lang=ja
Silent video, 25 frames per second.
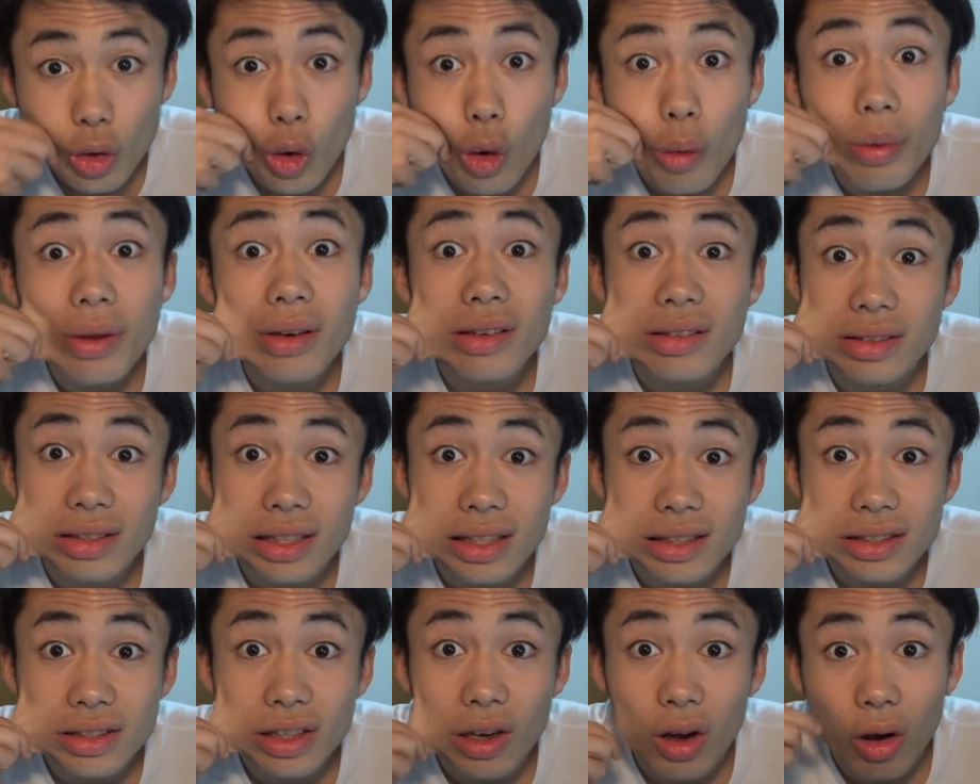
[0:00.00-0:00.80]
伸びるん
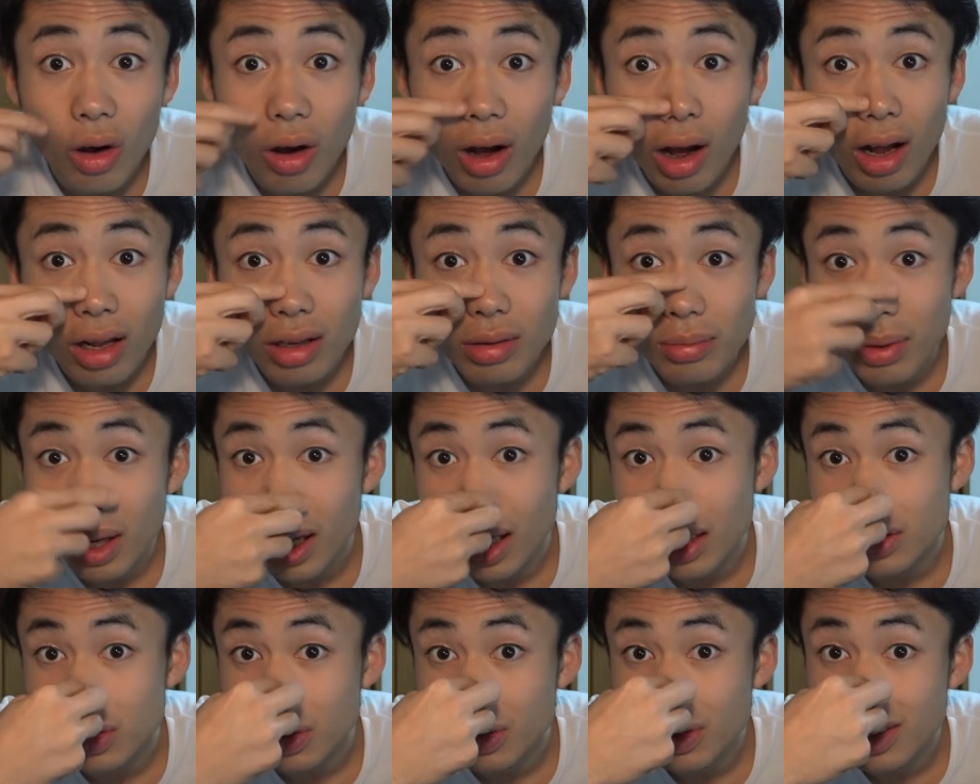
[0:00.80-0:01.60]
ですよ。
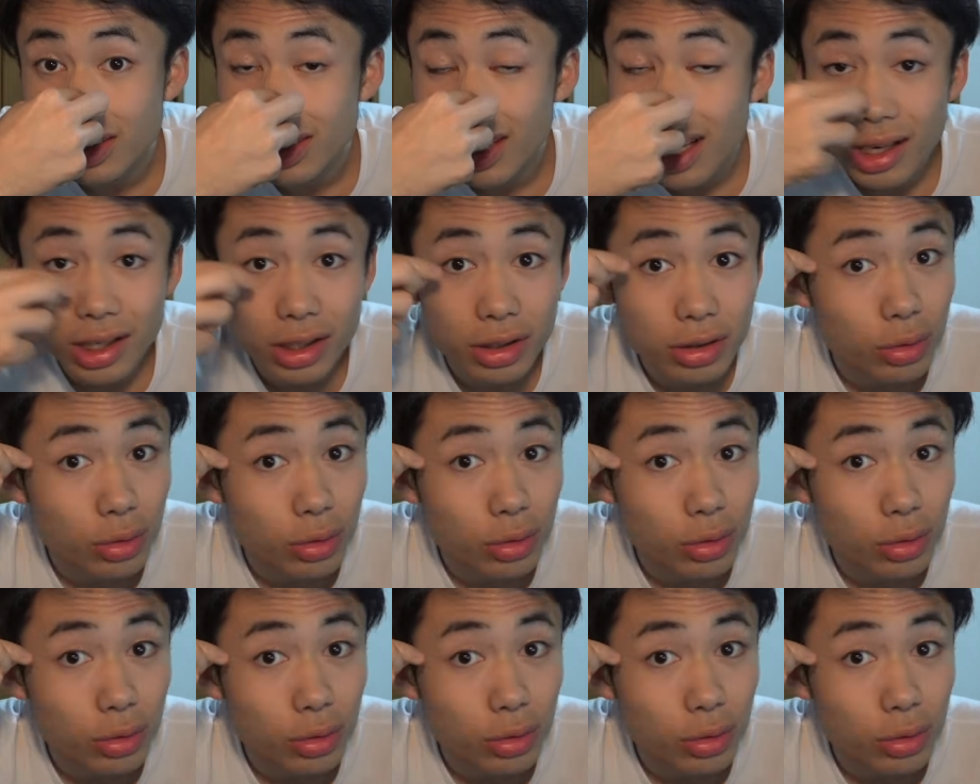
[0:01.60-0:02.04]
まあそんなに